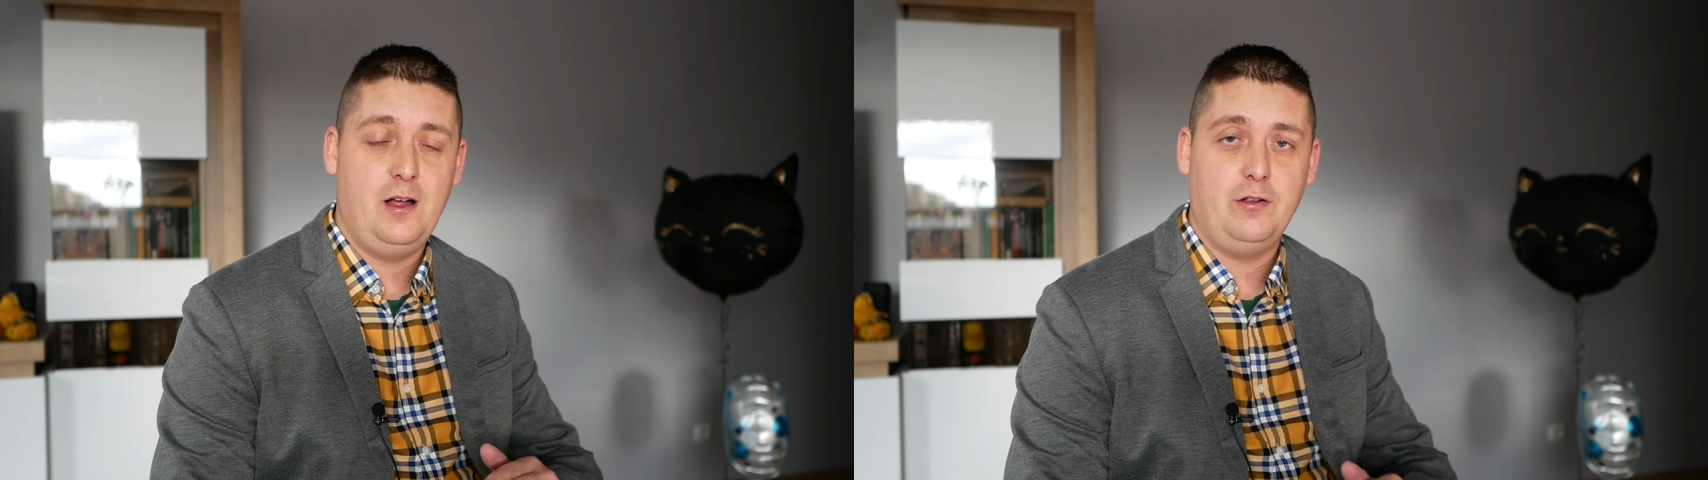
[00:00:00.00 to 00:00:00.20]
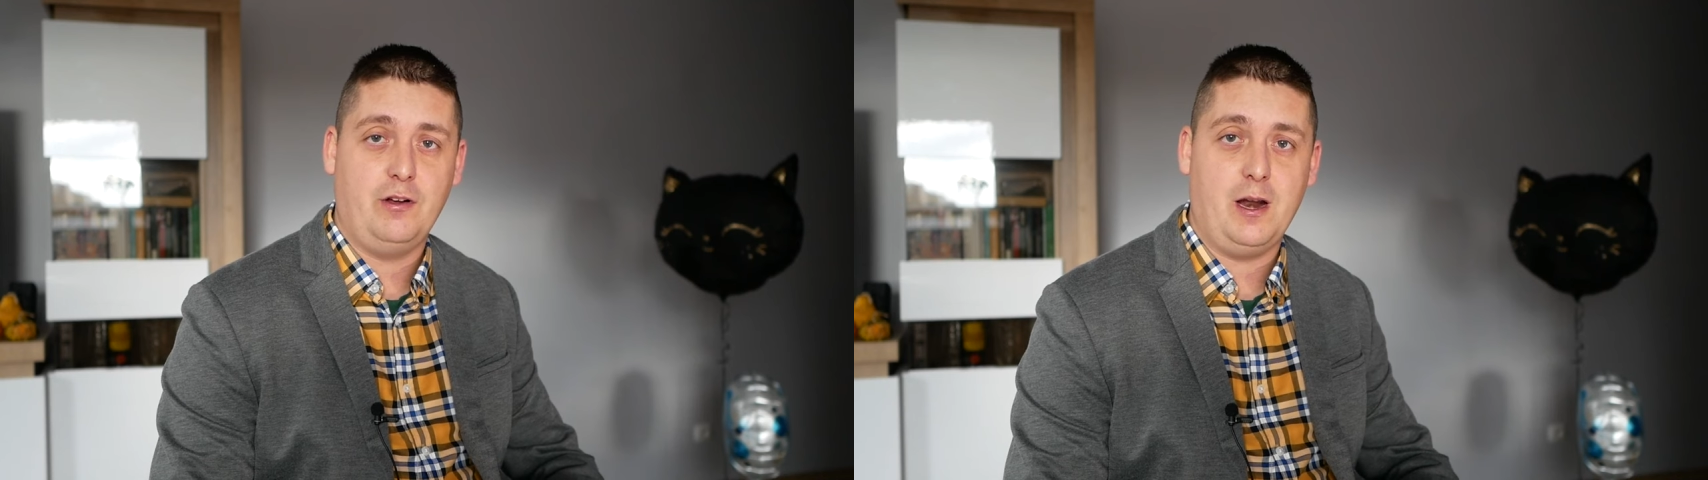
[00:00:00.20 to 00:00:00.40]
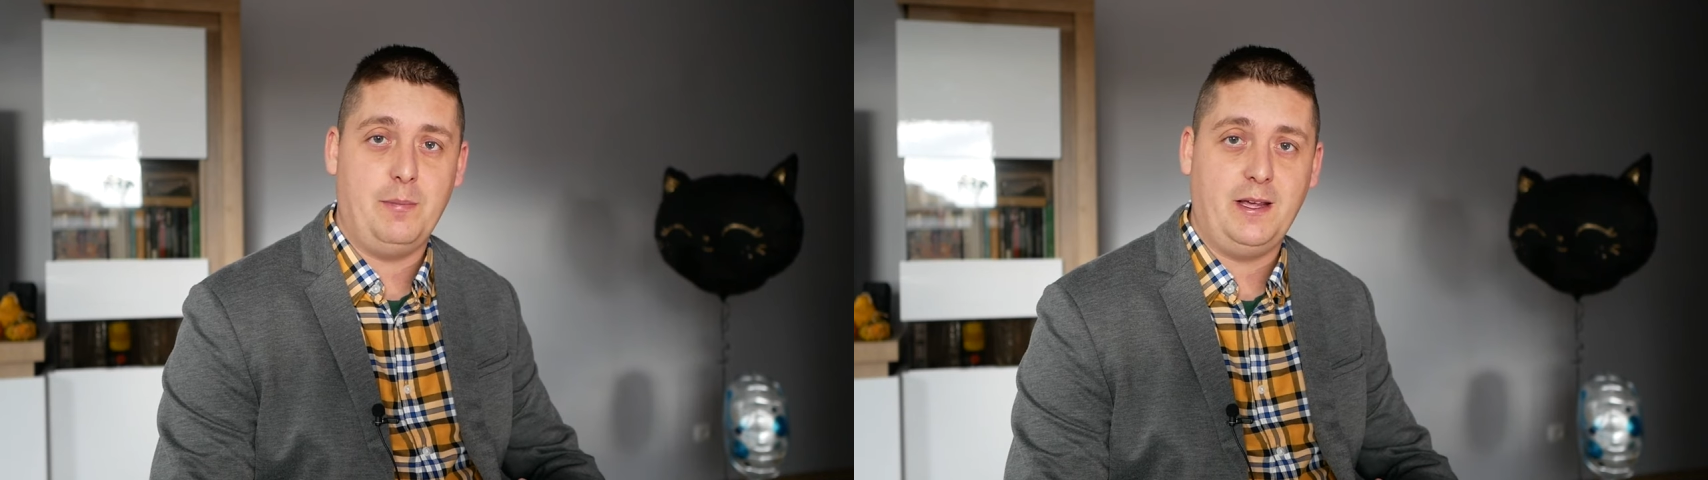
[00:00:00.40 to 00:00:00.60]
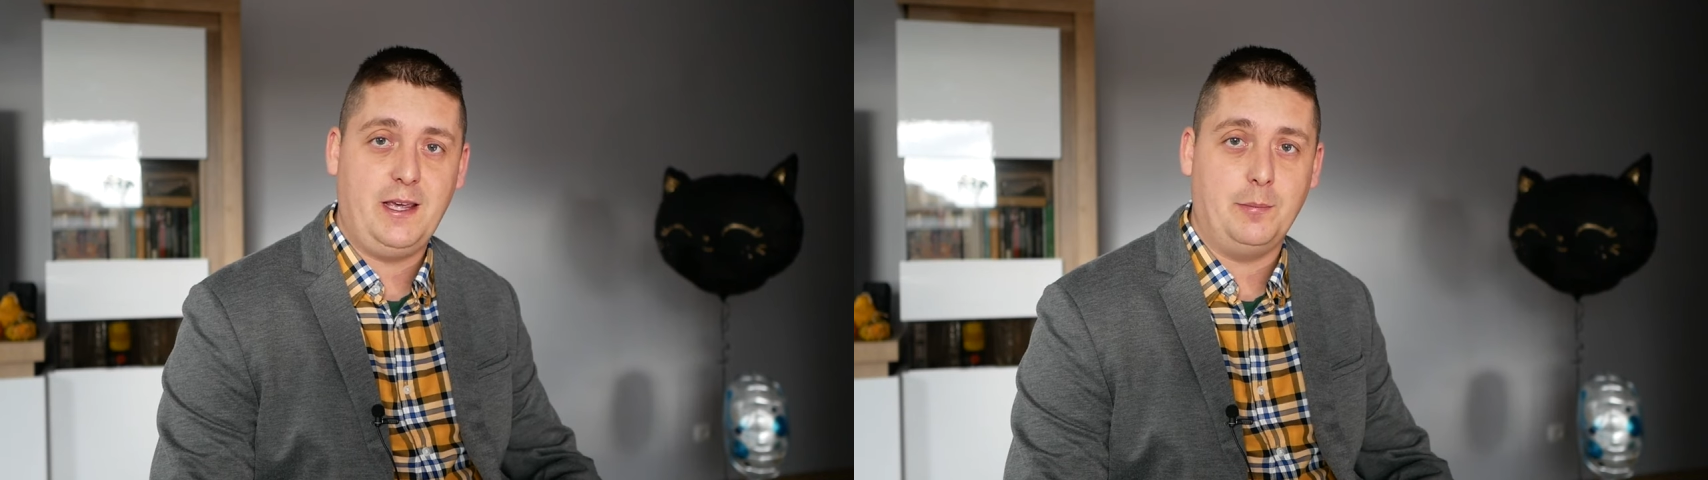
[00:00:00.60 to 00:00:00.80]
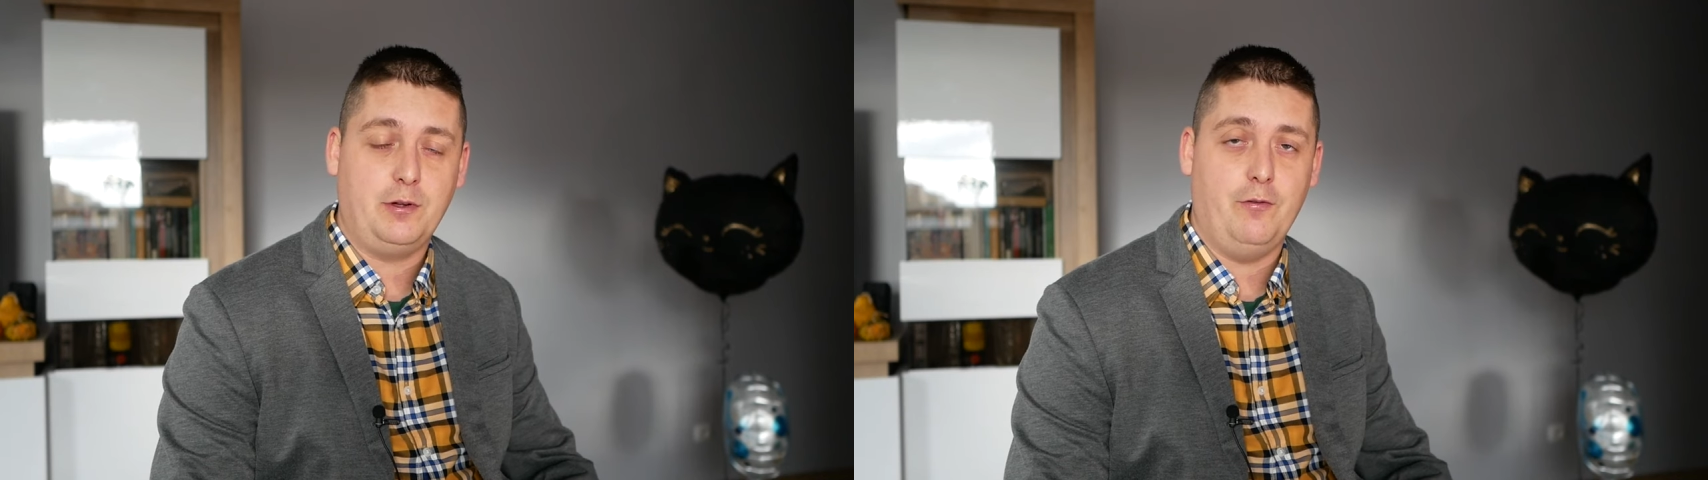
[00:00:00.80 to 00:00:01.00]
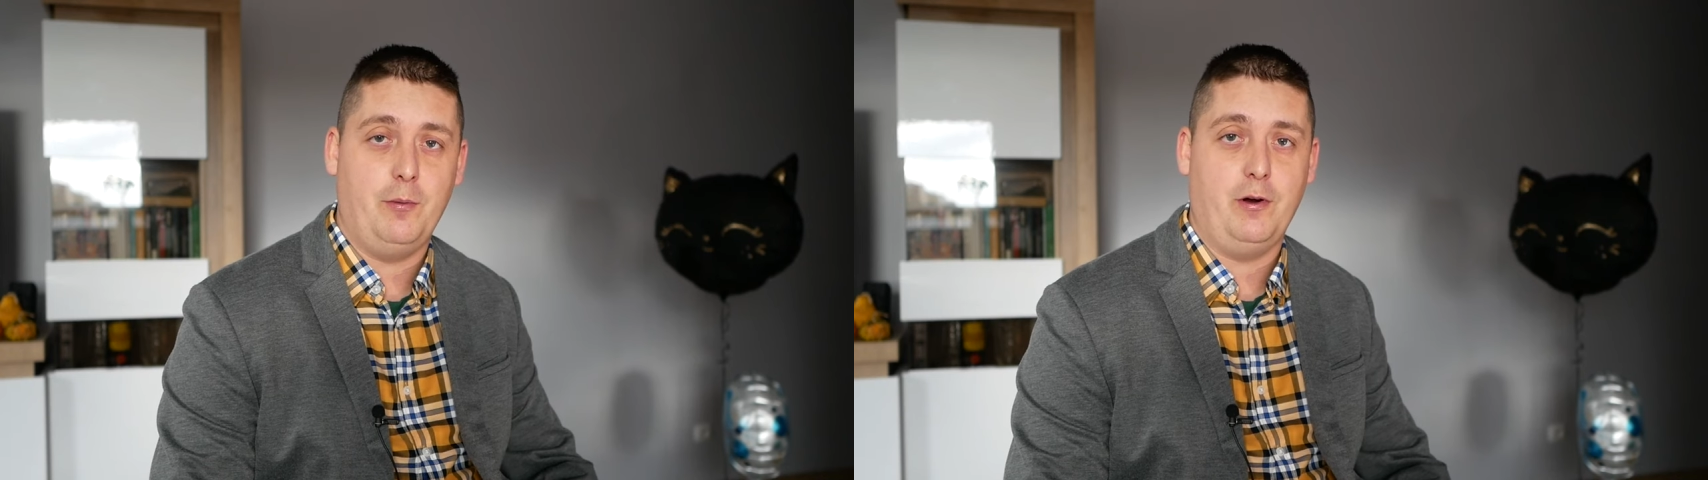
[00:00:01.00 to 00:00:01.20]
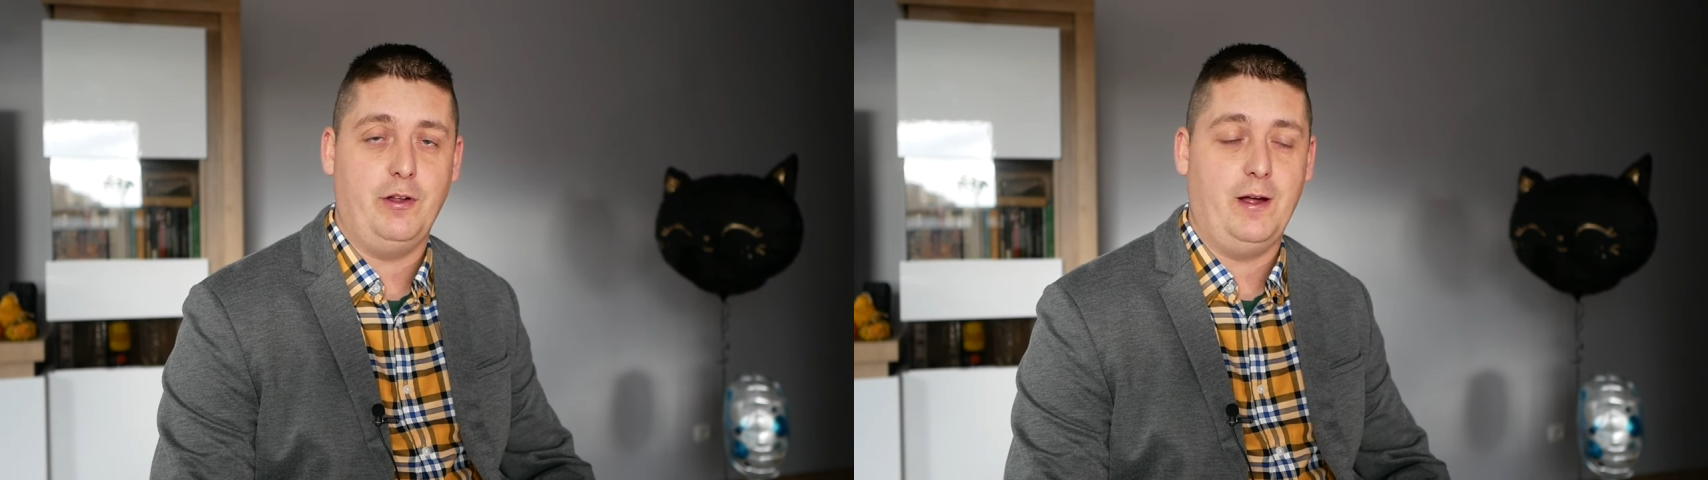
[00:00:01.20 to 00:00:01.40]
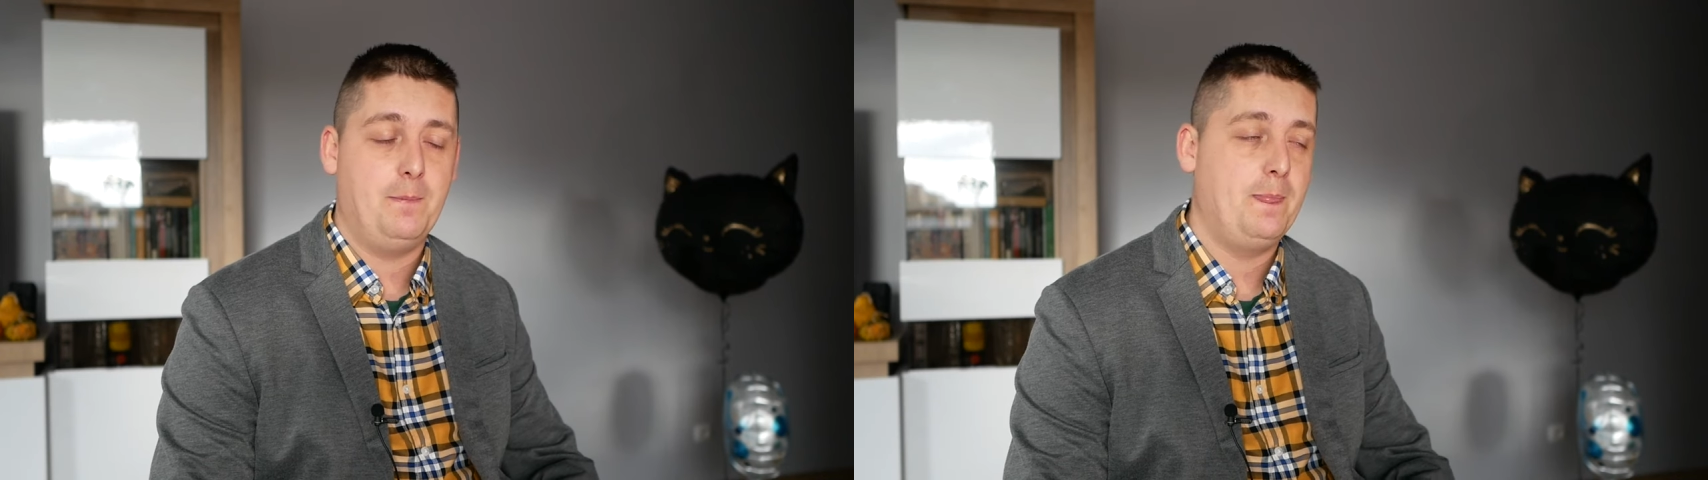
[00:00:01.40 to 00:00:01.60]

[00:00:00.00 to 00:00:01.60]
to gramy kiepsko w obronie.